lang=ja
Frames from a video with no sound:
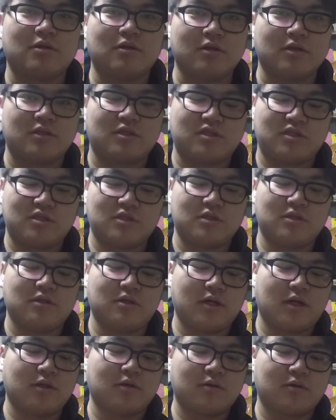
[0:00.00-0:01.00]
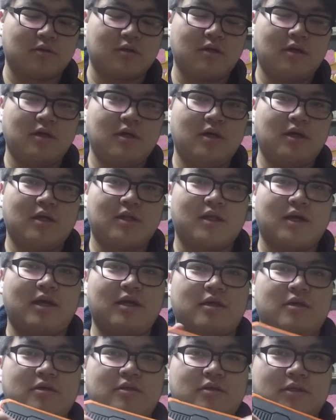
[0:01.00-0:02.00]
ごい強い、あの
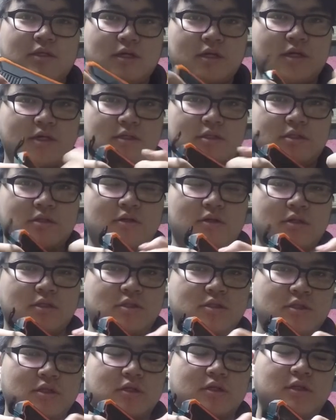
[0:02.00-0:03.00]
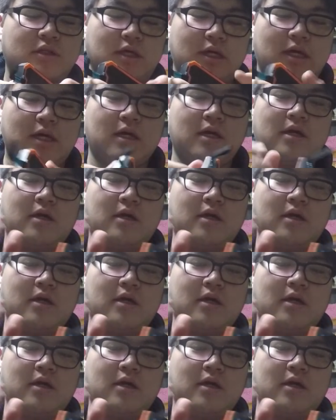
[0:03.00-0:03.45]
耐久性がすごい強くて、